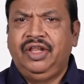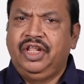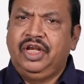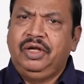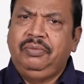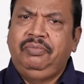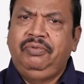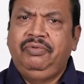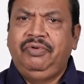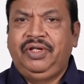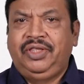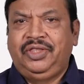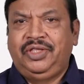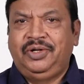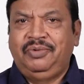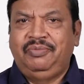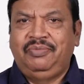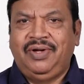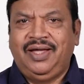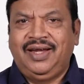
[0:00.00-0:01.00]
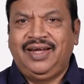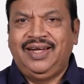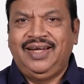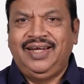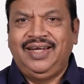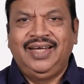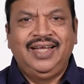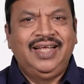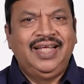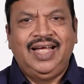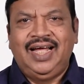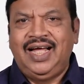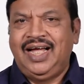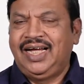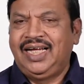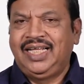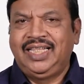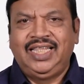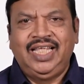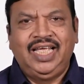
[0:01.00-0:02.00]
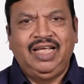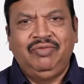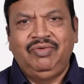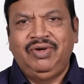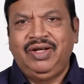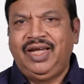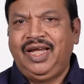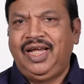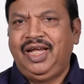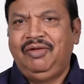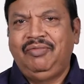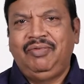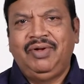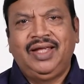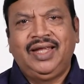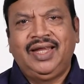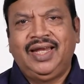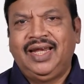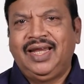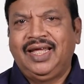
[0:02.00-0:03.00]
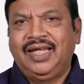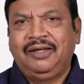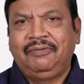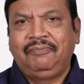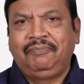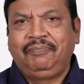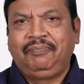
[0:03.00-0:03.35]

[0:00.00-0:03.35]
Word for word: நிரப்பி வைத்திருப்பார்கள் அங்கு தேவன் இல்லவே இல்லை